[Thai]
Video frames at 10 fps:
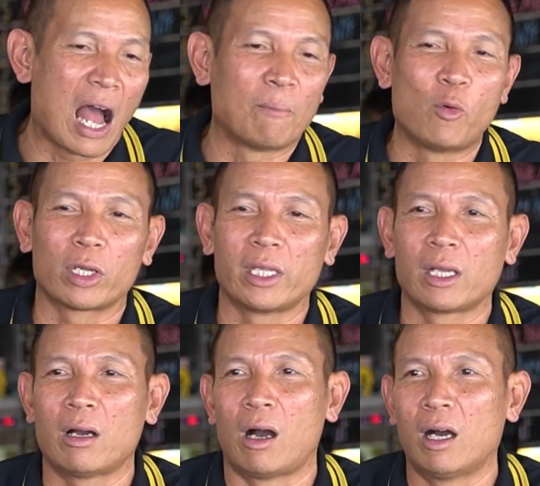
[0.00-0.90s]
ห้ามพวกนี้
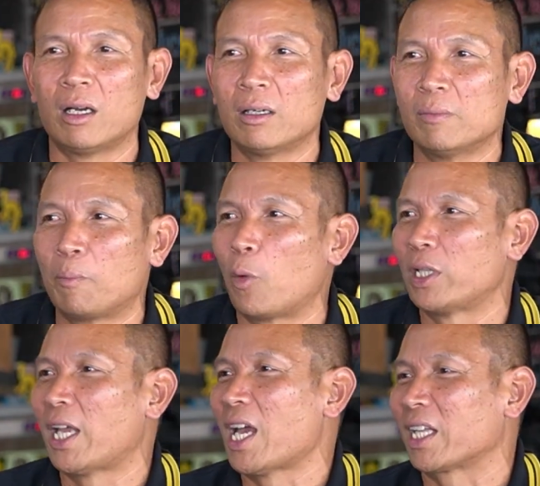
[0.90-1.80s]
ก็พูด
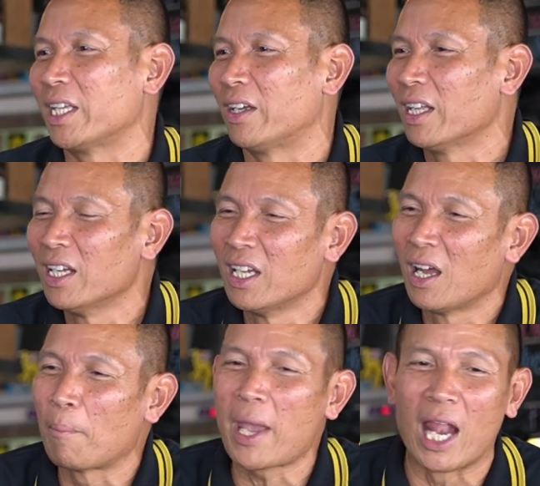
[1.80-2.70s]
ได้อย่างเดียว
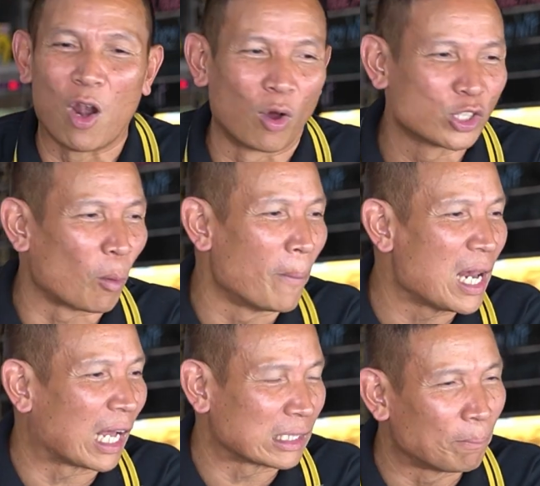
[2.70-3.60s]
ไม่เห็นลงศพไม่
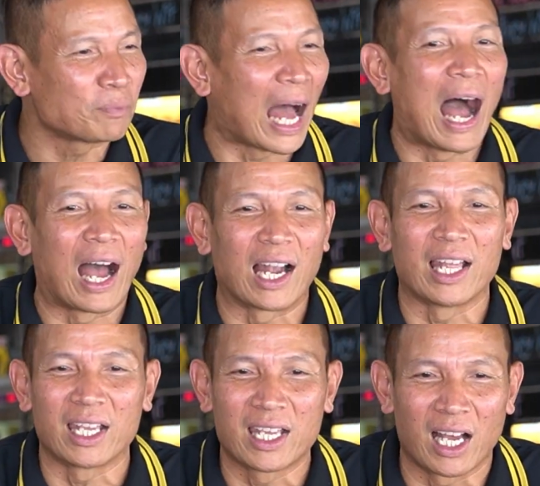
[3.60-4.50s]
หลั่งน้ำตาอะ
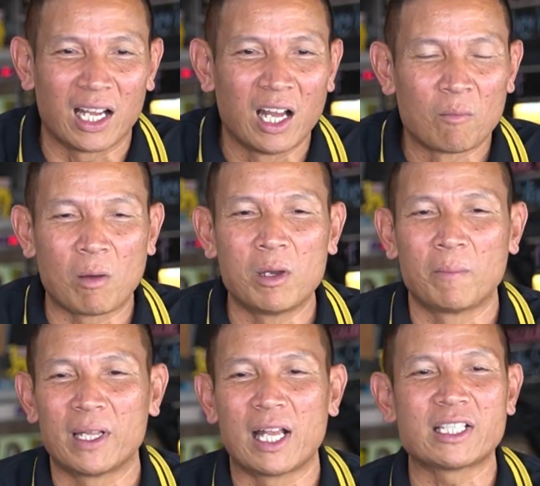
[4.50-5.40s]
ไรอย่างเงี้ยเพราะมึง
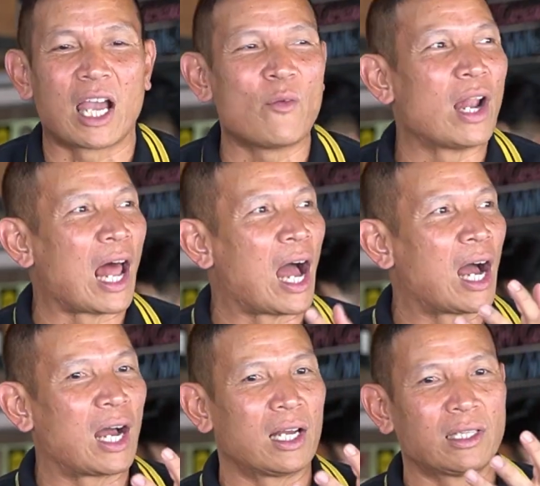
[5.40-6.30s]
ไม่ได้ใช้เวลา
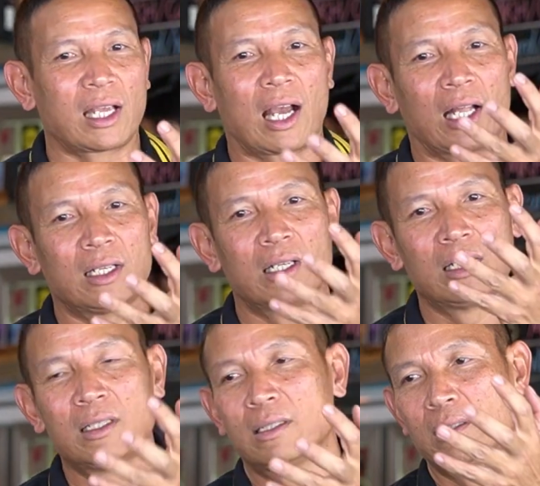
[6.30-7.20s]
ในการ
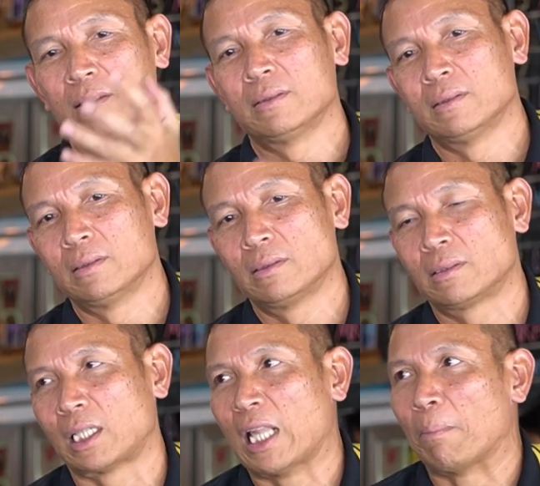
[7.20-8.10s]

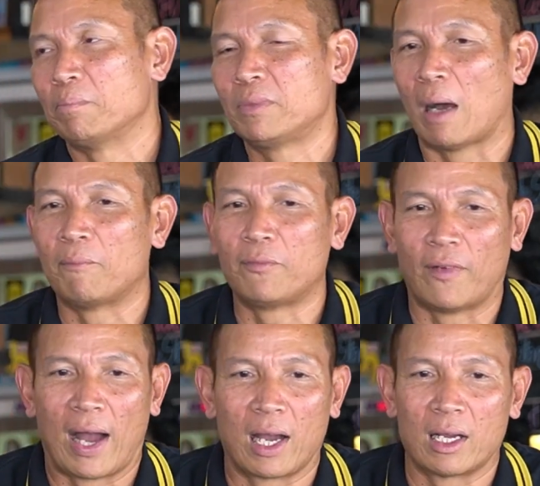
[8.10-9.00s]
ระดับตับ
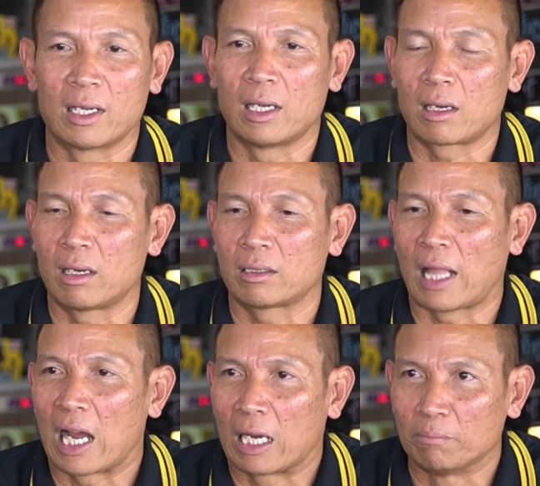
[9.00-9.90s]
ฟังแล้วก็
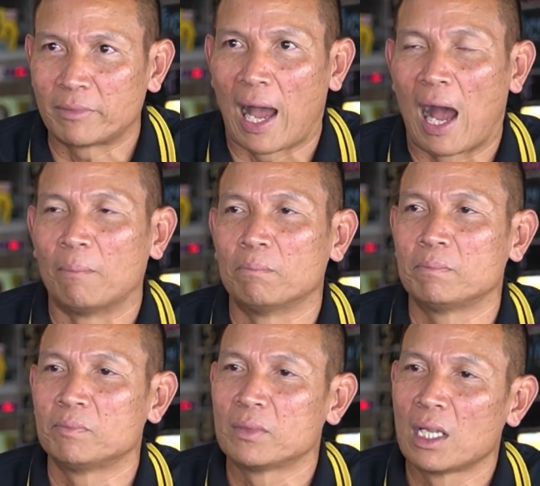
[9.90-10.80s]
ตั้งคำถาม
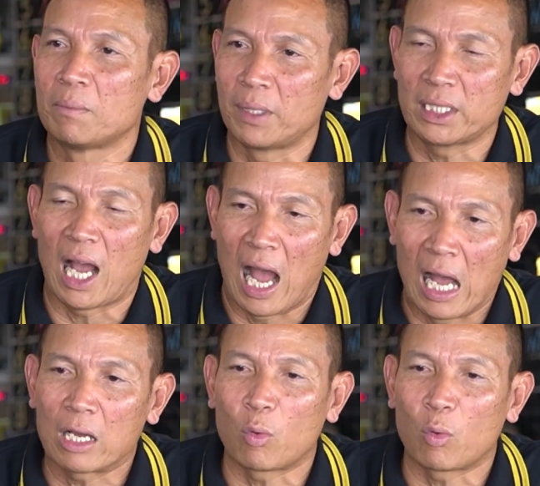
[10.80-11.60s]
เพื่อจะหา